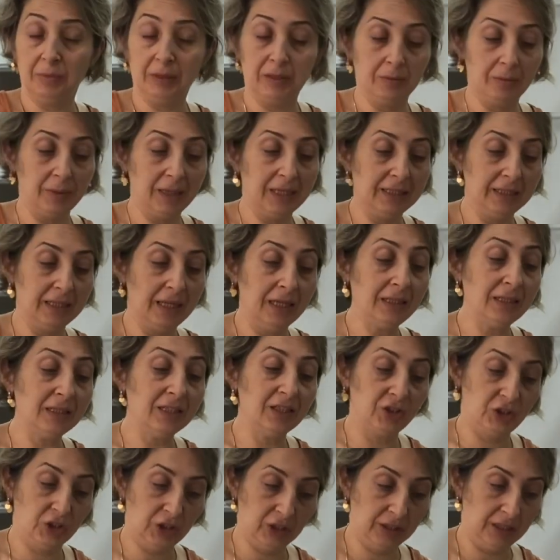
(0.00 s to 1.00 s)
beri benden
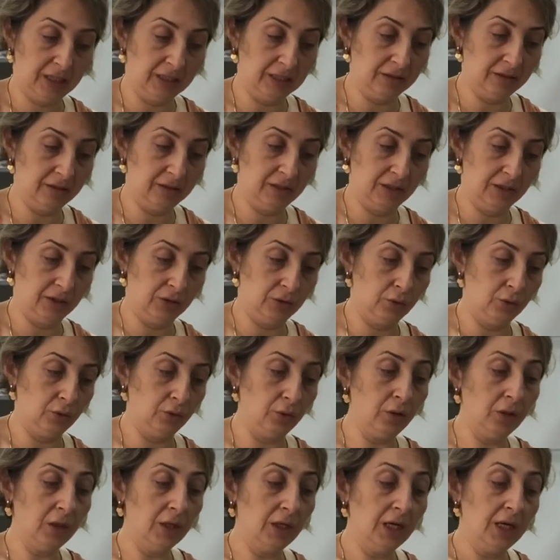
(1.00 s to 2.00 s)
kaşık tatlısı
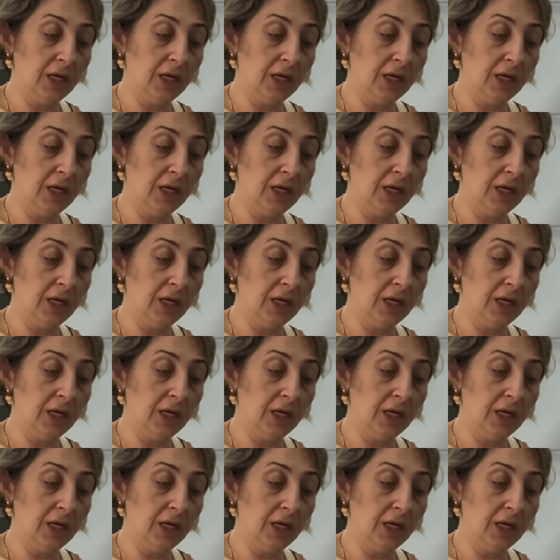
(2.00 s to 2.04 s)
istiyor.